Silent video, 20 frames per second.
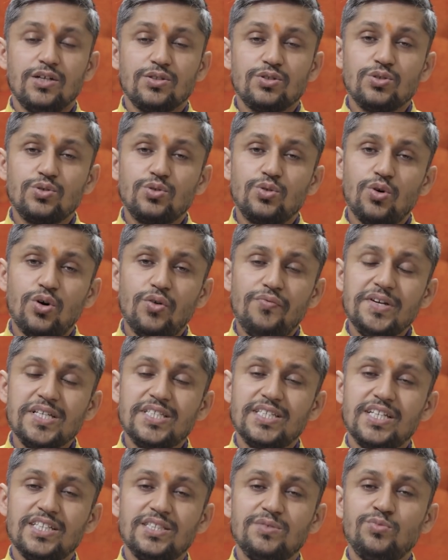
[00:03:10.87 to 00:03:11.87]
तो दो
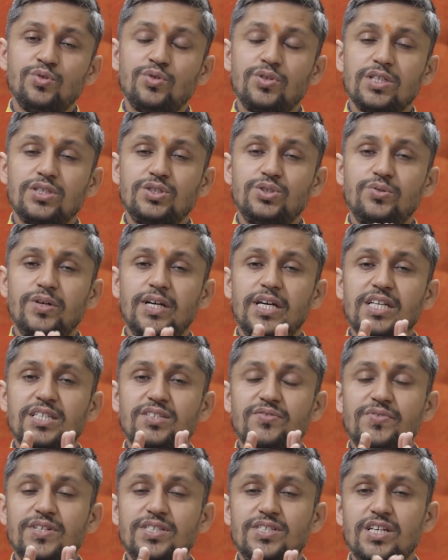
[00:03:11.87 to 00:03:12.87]
विशेष मुहूर्त जो है
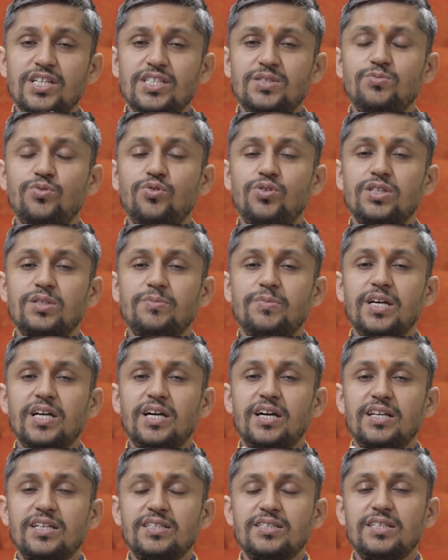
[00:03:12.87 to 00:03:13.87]
इस विशेष मुहूर्त में
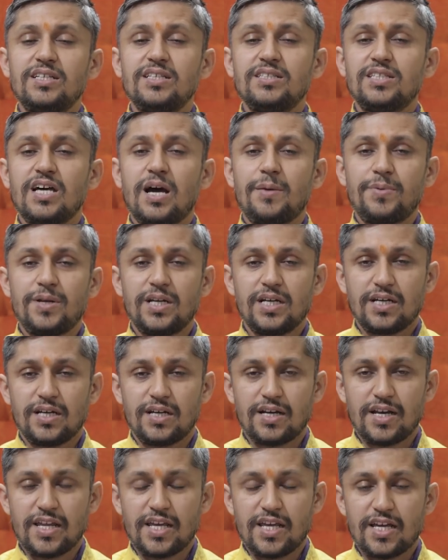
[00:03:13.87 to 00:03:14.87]
कलश की स्थापना
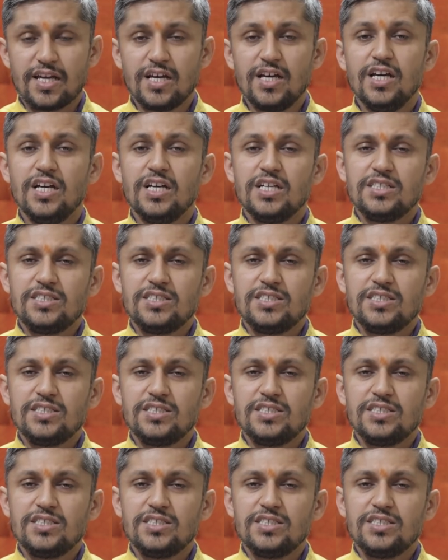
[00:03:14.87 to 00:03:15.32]
करनी है